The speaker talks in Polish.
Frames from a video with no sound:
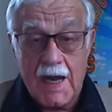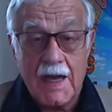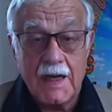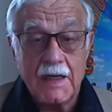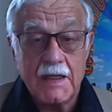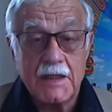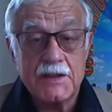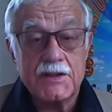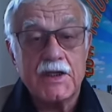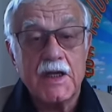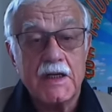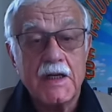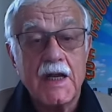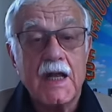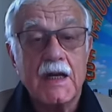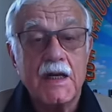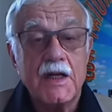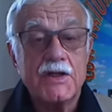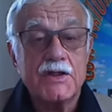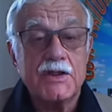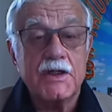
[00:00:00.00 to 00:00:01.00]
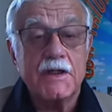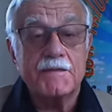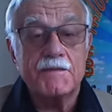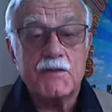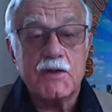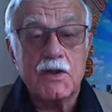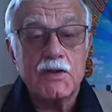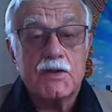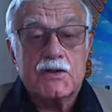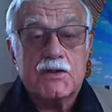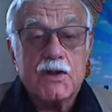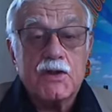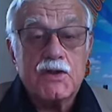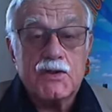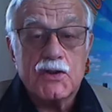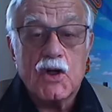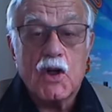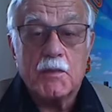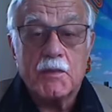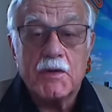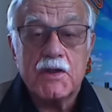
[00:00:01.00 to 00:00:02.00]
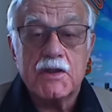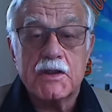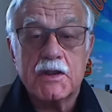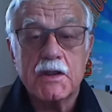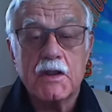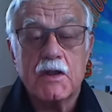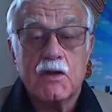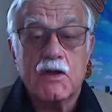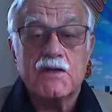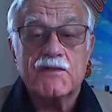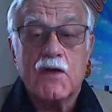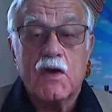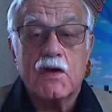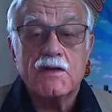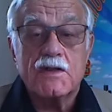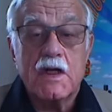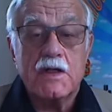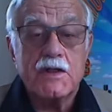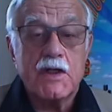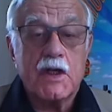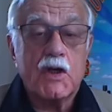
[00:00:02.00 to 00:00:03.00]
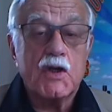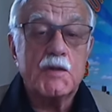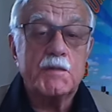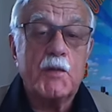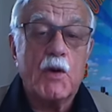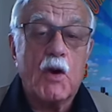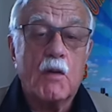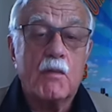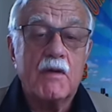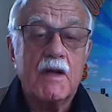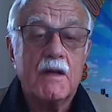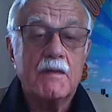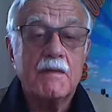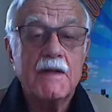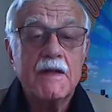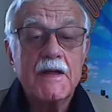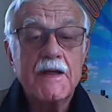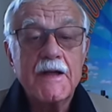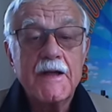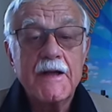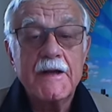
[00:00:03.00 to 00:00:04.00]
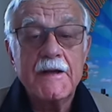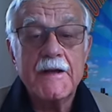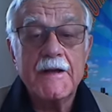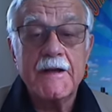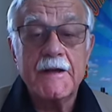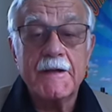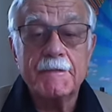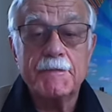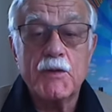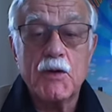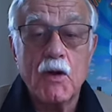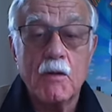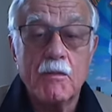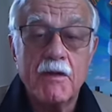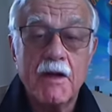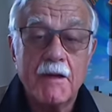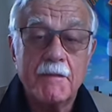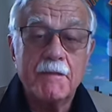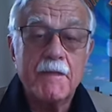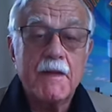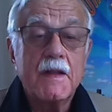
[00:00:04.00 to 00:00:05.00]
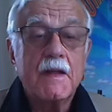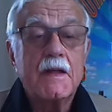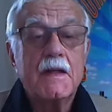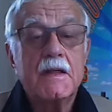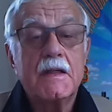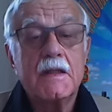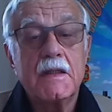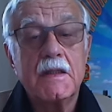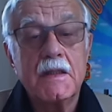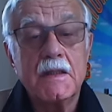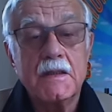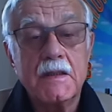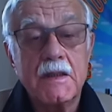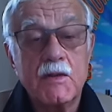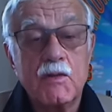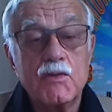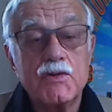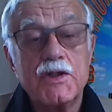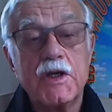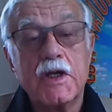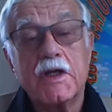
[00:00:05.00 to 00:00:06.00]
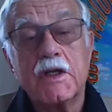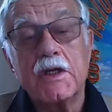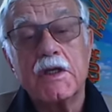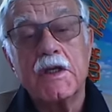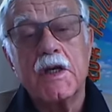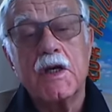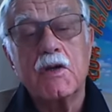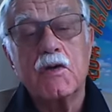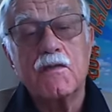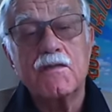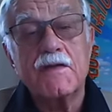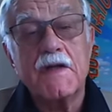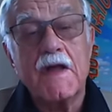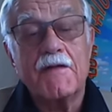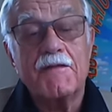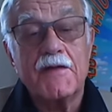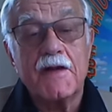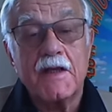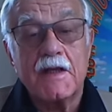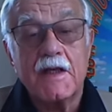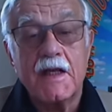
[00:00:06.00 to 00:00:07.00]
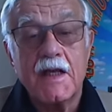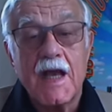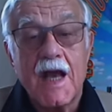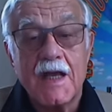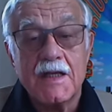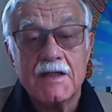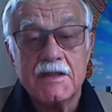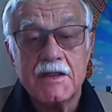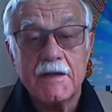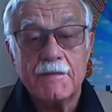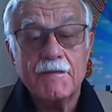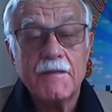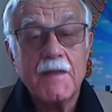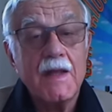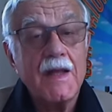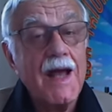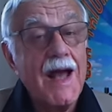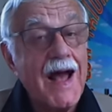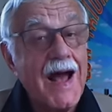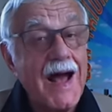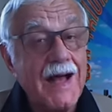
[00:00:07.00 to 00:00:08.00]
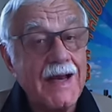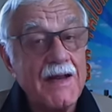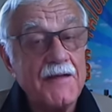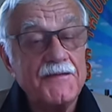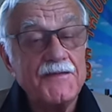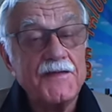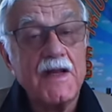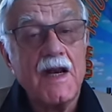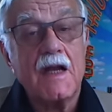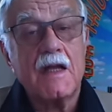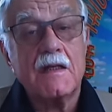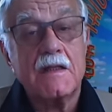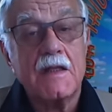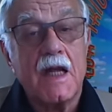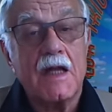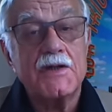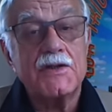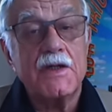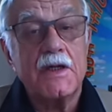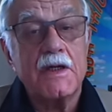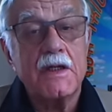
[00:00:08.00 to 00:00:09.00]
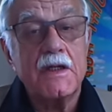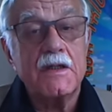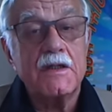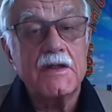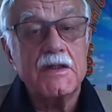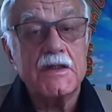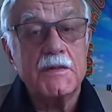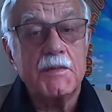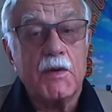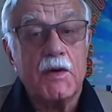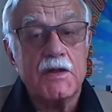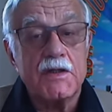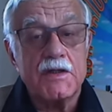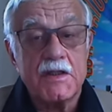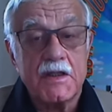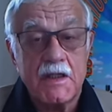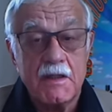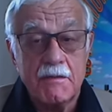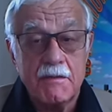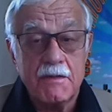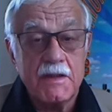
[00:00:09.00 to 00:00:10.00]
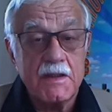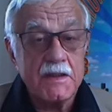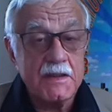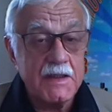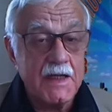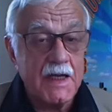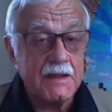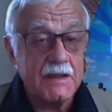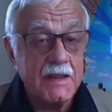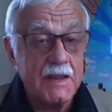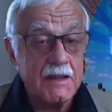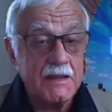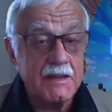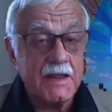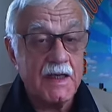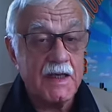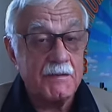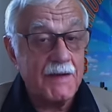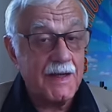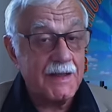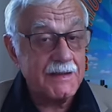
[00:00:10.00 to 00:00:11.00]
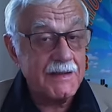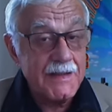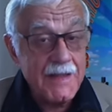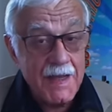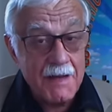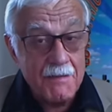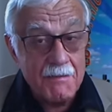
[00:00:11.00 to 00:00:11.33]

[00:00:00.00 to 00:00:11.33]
ale że należy coś, coś zrobić, rozwiązać jakoś problem, problem tych uciekinierów z Afryki i Azji, ale w traktacie lizbońskim nic na ten temat nie